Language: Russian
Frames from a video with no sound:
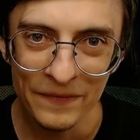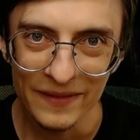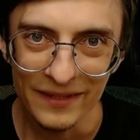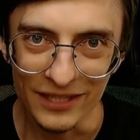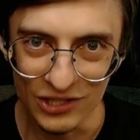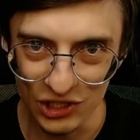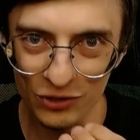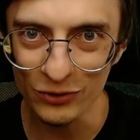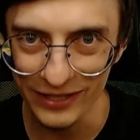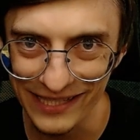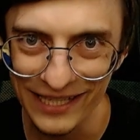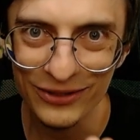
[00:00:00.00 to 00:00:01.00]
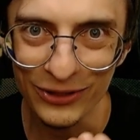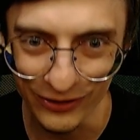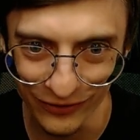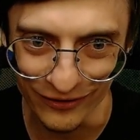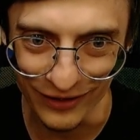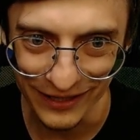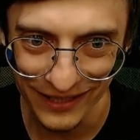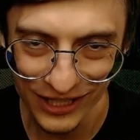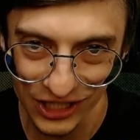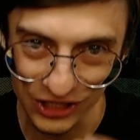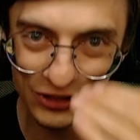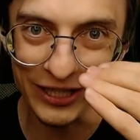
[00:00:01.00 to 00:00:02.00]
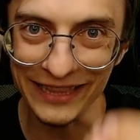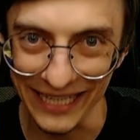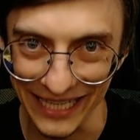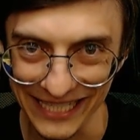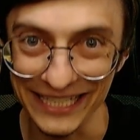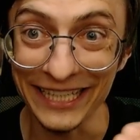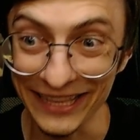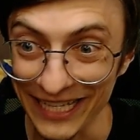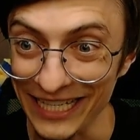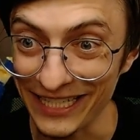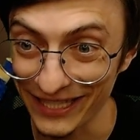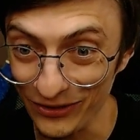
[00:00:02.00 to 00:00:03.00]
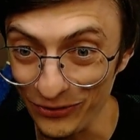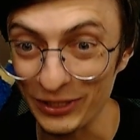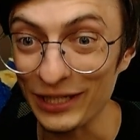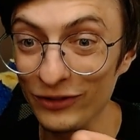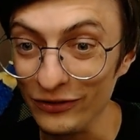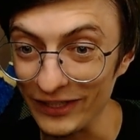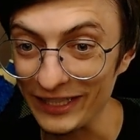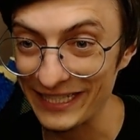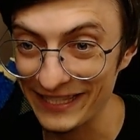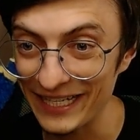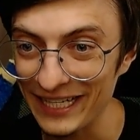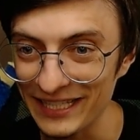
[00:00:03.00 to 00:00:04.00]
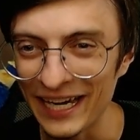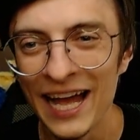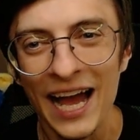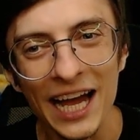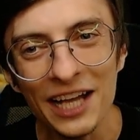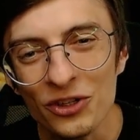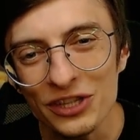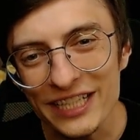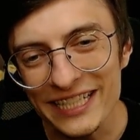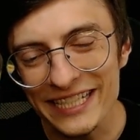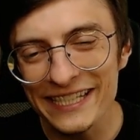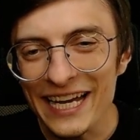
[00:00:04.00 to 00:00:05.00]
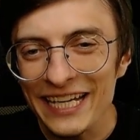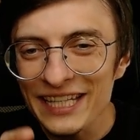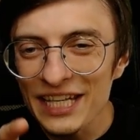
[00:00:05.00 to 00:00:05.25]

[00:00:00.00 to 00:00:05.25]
из чего следует вывод, что КТшники дальше заходят вот в это здание. Оно а ну даже, знаете,